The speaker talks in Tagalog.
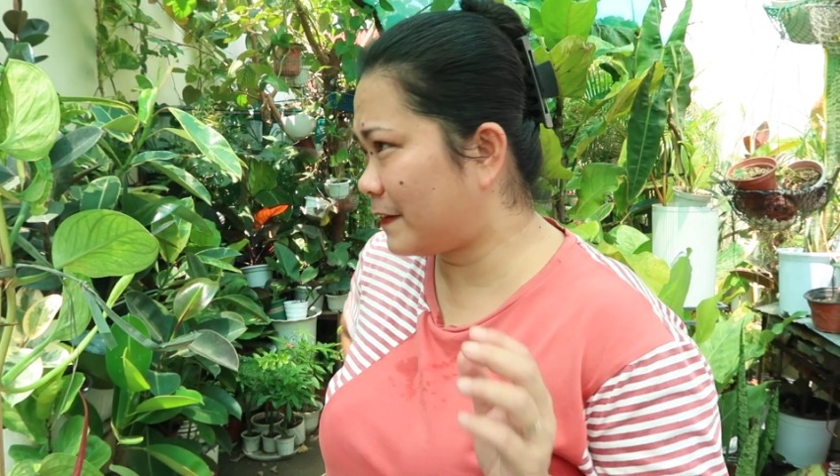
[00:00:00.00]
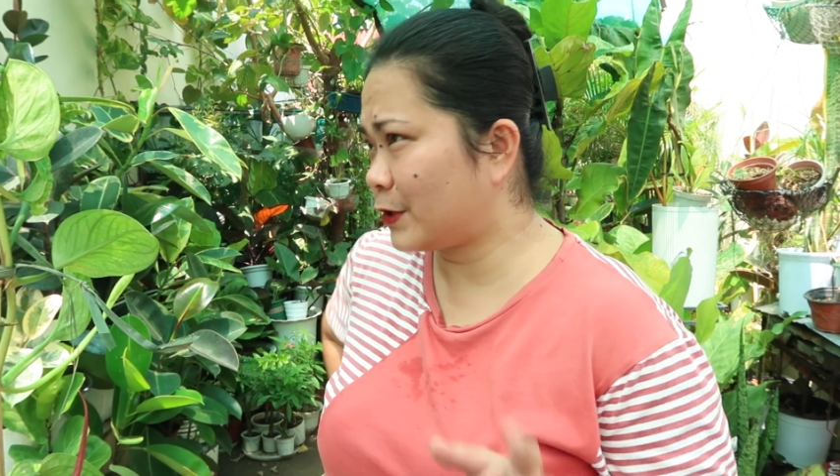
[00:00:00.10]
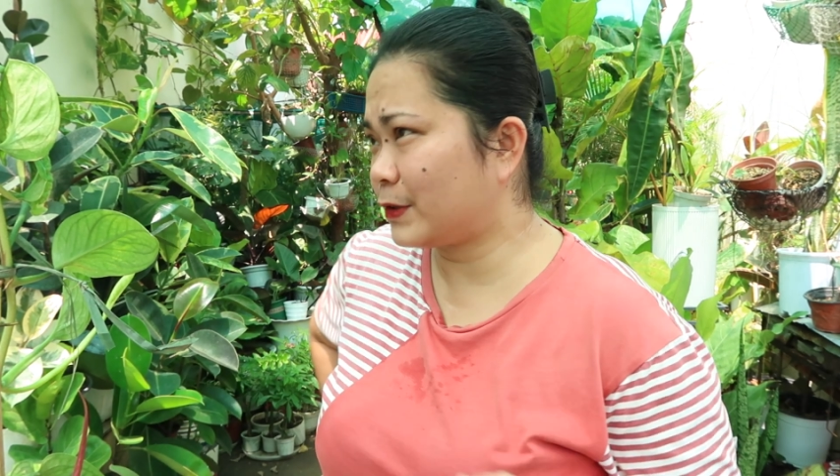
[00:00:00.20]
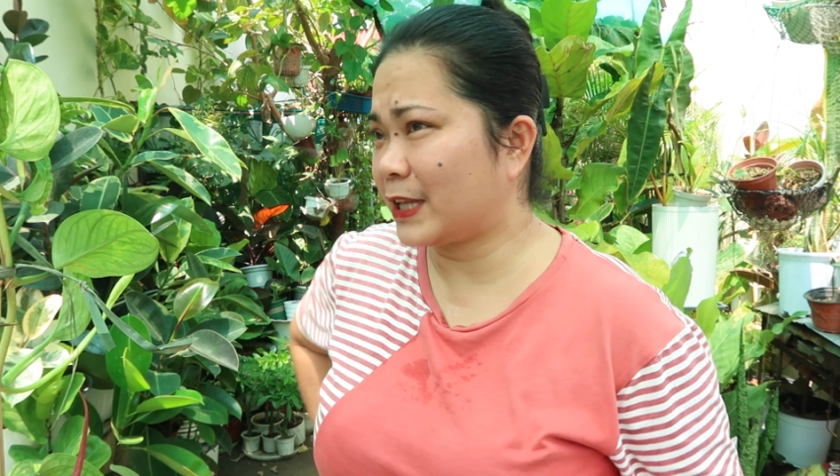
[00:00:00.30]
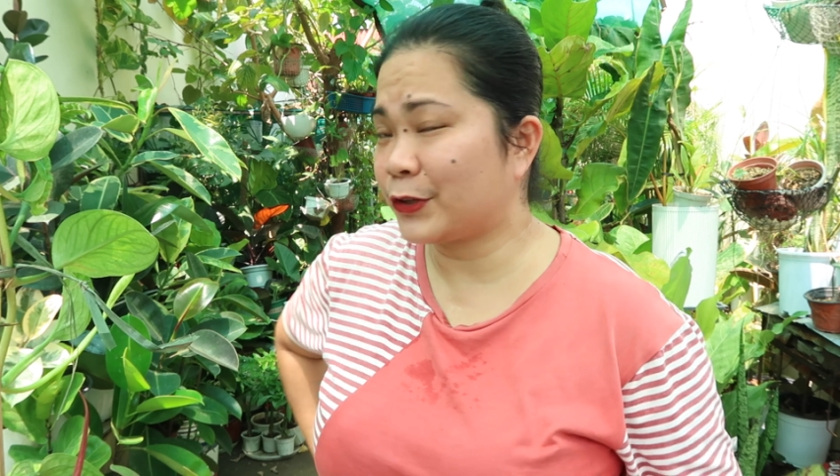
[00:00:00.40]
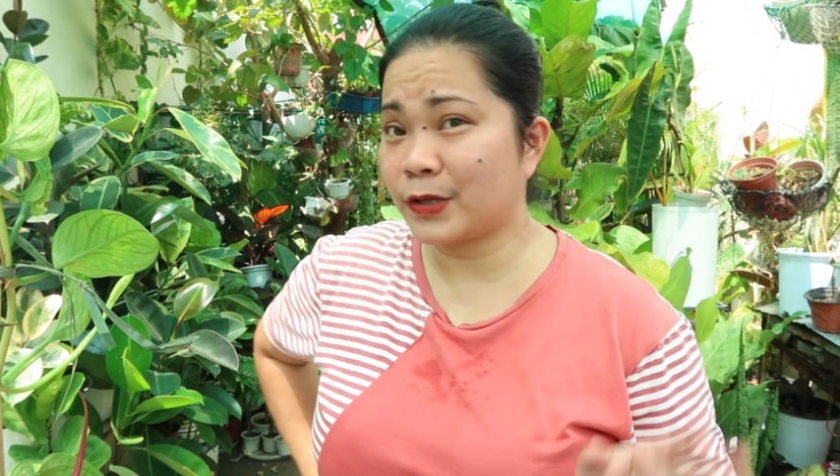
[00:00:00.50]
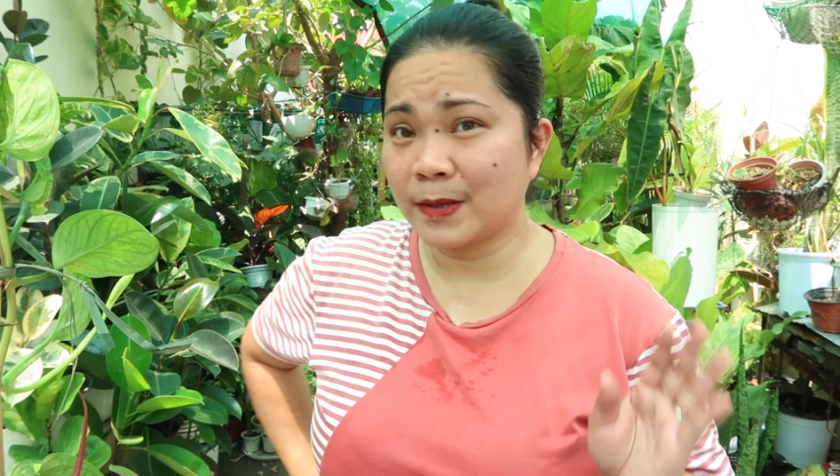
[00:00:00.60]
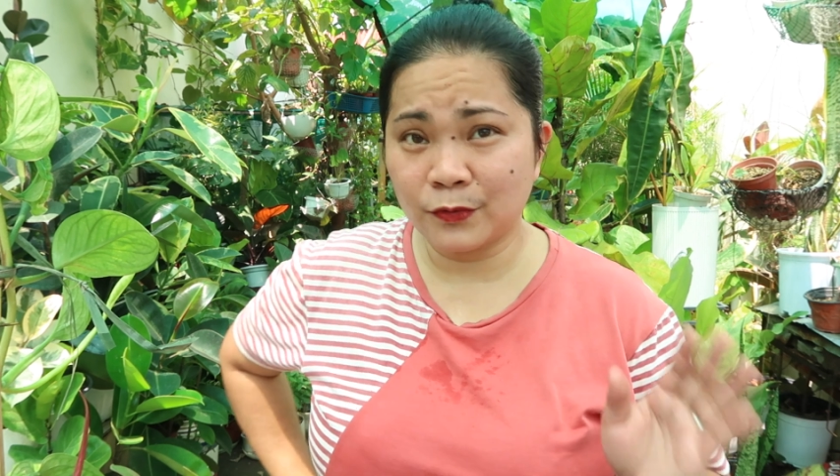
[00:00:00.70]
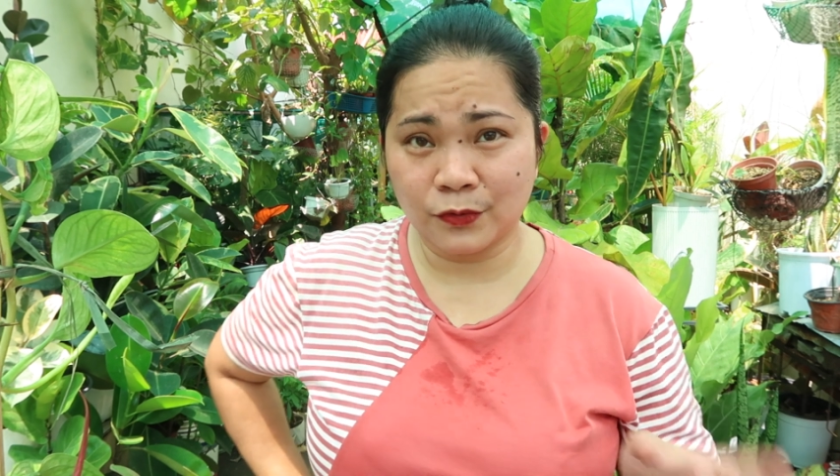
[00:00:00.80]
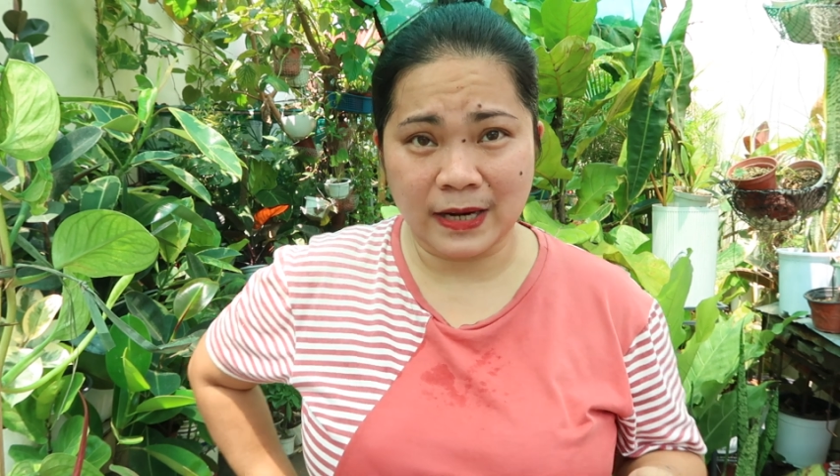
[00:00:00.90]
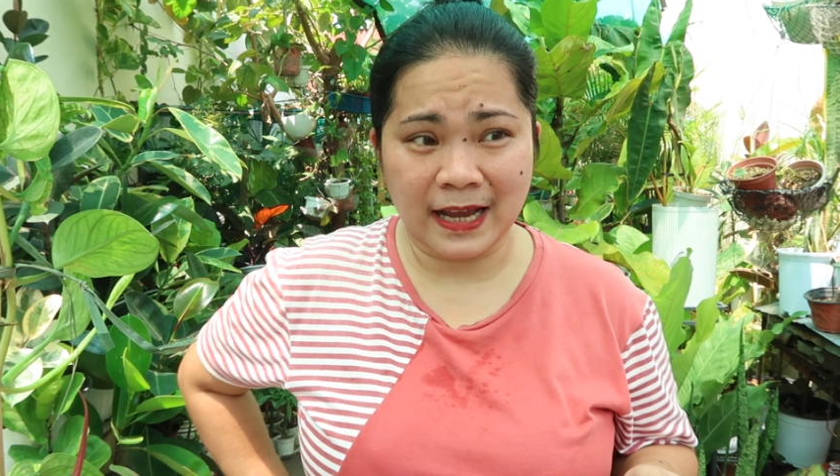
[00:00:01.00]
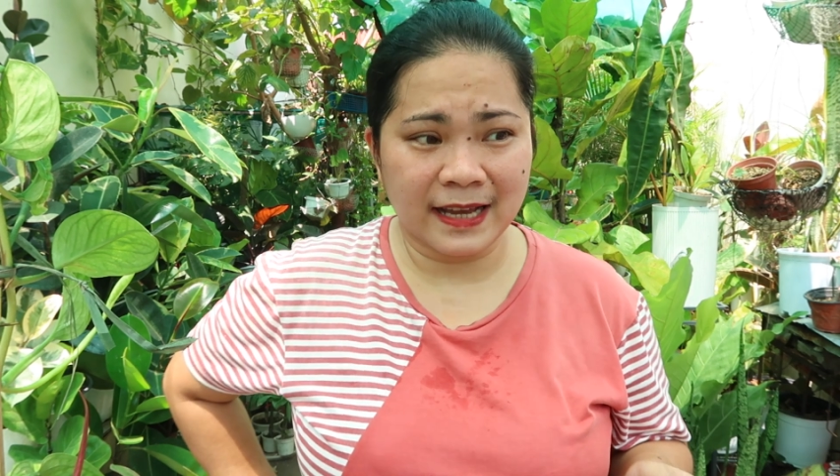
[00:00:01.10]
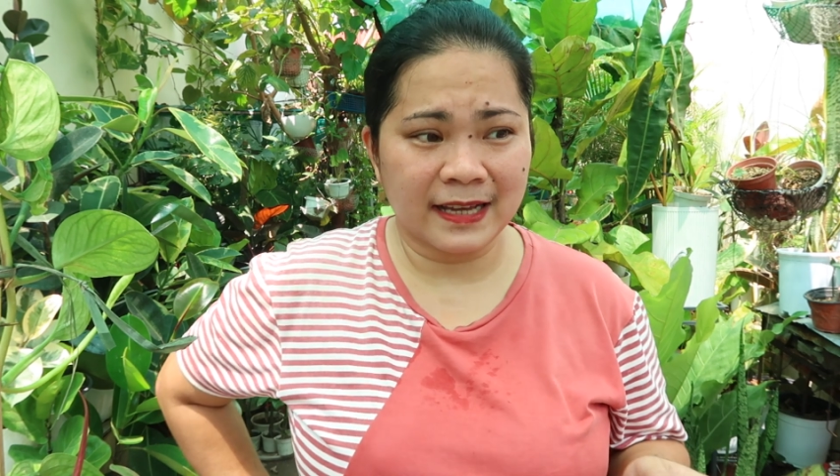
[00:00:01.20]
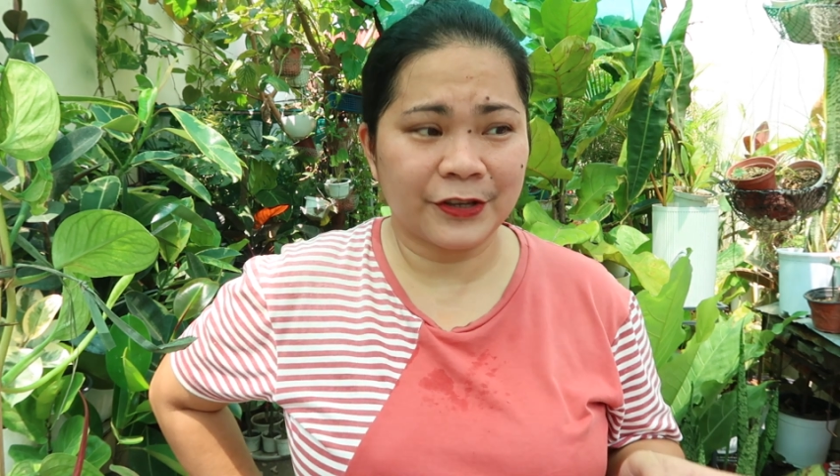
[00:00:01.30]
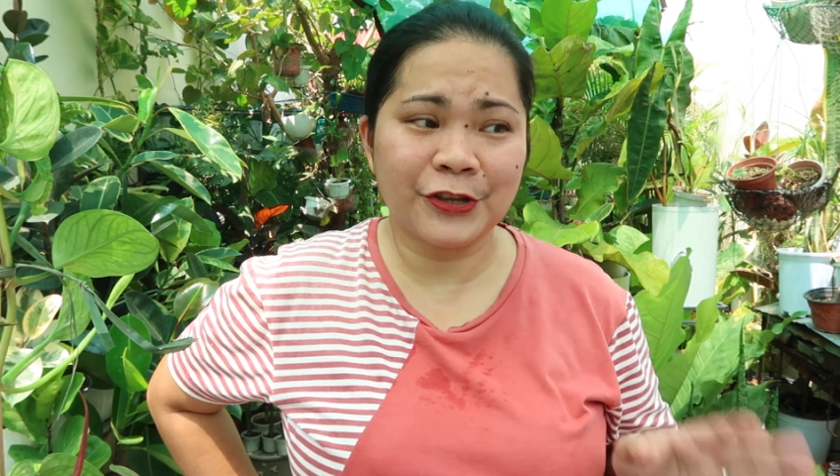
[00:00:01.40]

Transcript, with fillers: philodendron na mura,